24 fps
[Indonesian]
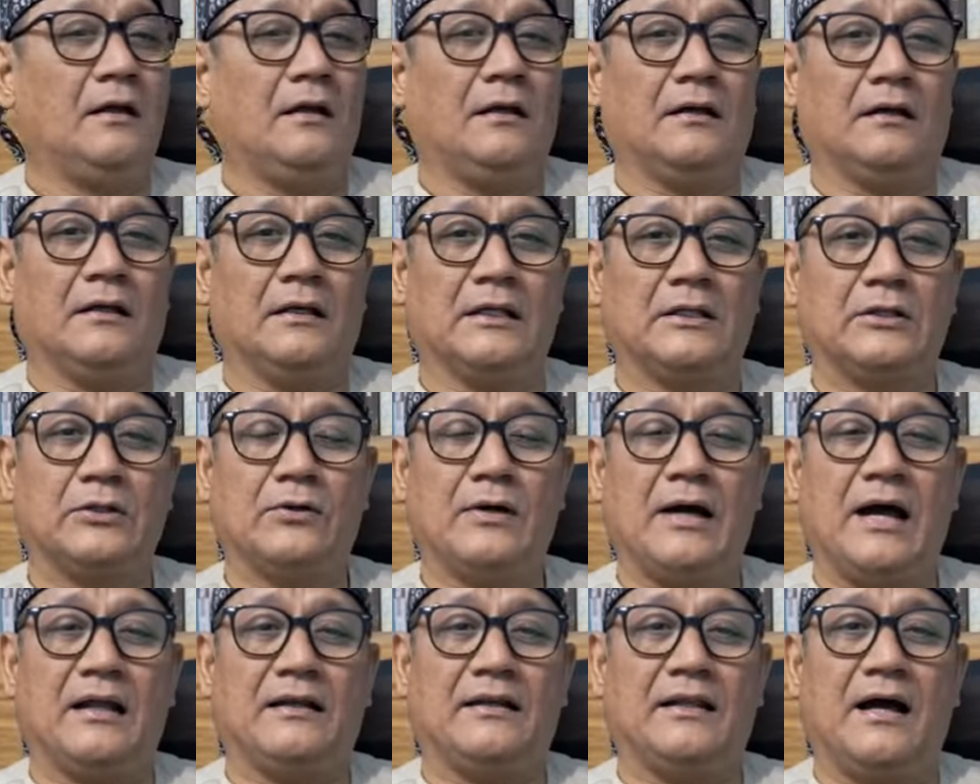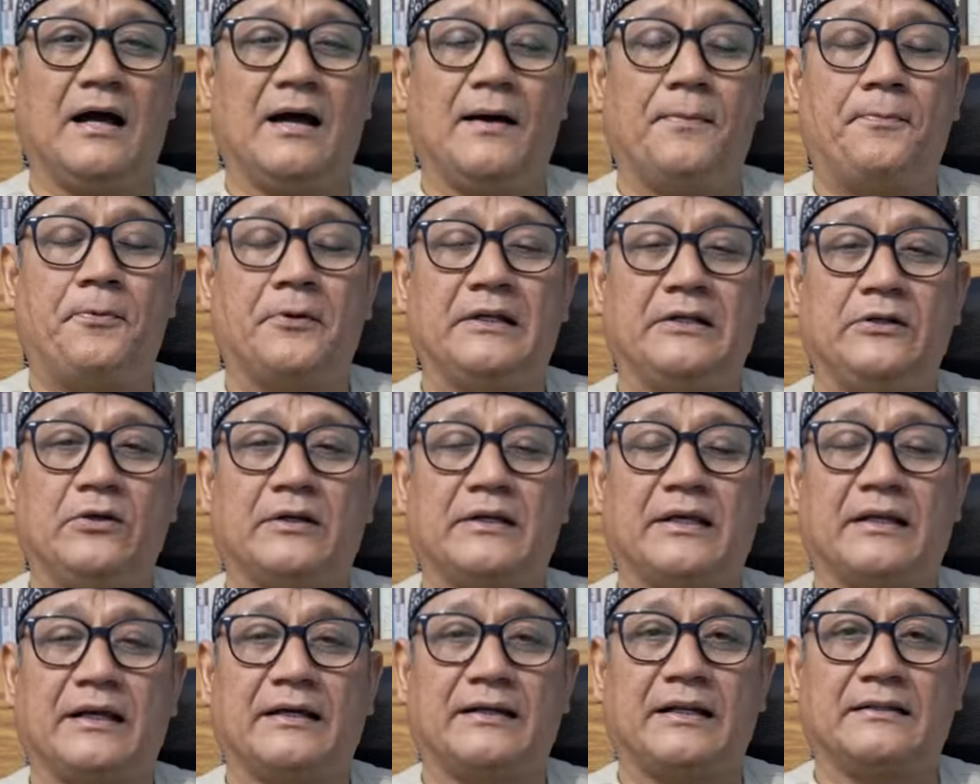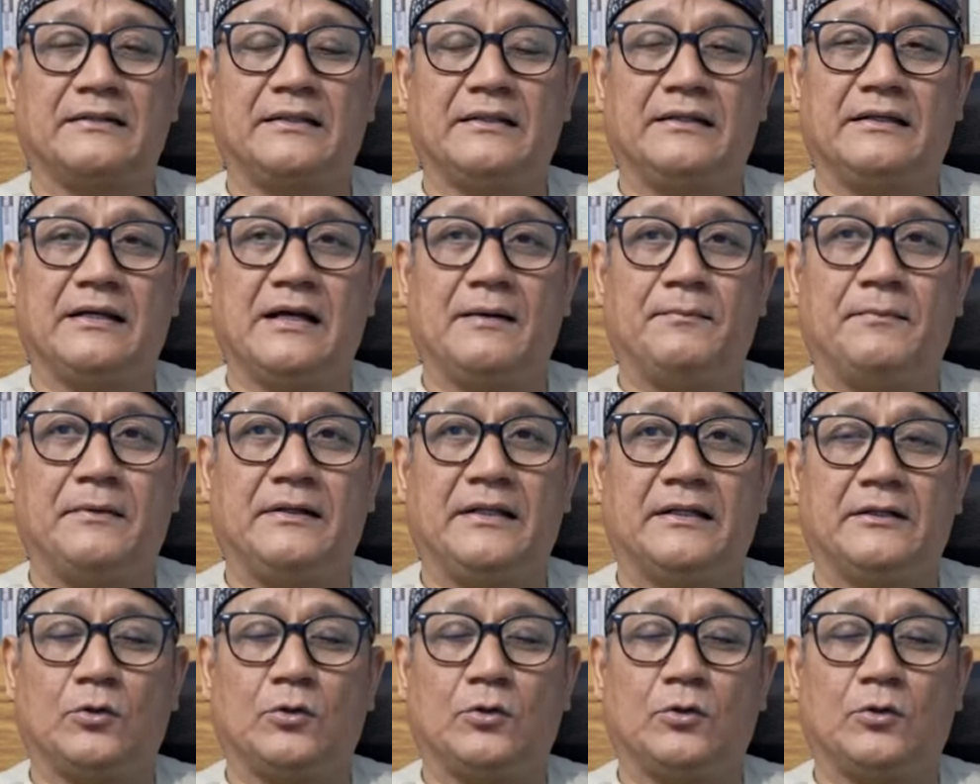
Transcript: Itu ada video kira-kira 3 menit